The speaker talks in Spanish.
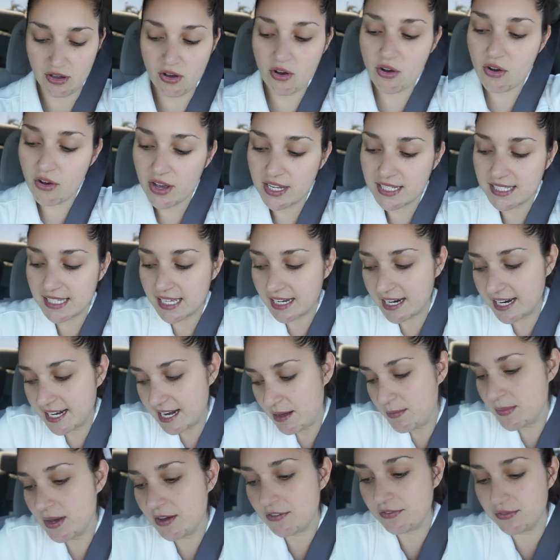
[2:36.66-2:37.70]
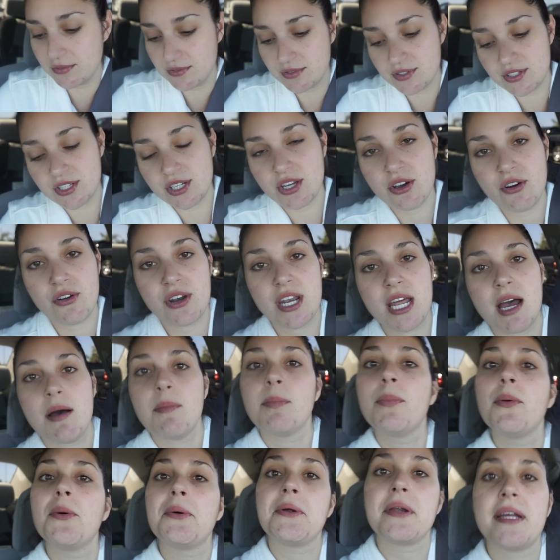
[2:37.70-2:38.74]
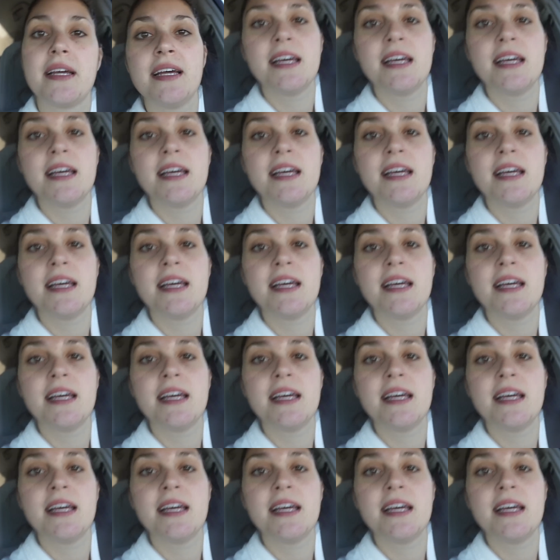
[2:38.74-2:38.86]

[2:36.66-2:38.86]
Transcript: oh, esta crema funciona por